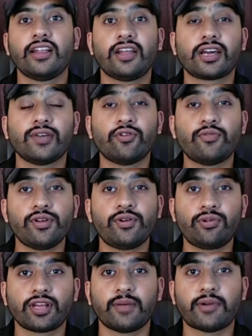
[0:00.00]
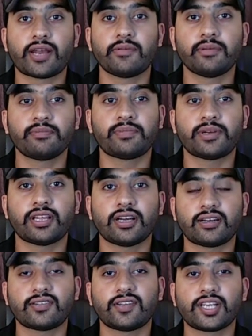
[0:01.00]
ताकि वो भी रूट के बारे में पता कर